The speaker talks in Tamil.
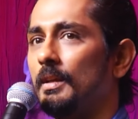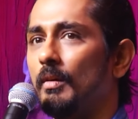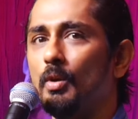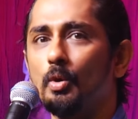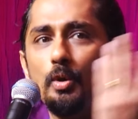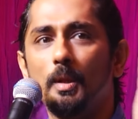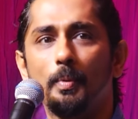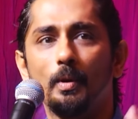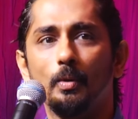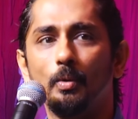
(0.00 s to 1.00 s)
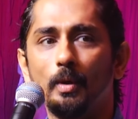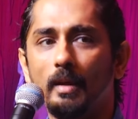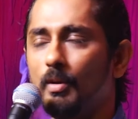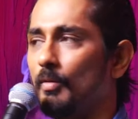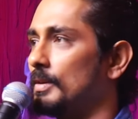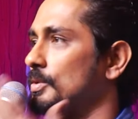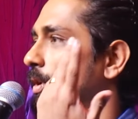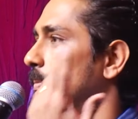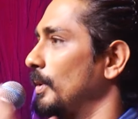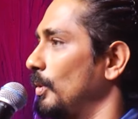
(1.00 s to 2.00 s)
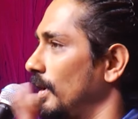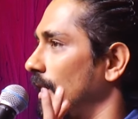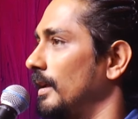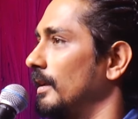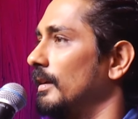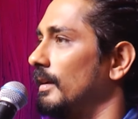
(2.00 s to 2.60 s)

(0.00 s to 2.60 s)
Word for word: எவ்வளோ கோடி பண்ணும் எவ்வளோ வசூல் பண்ணும்லாம்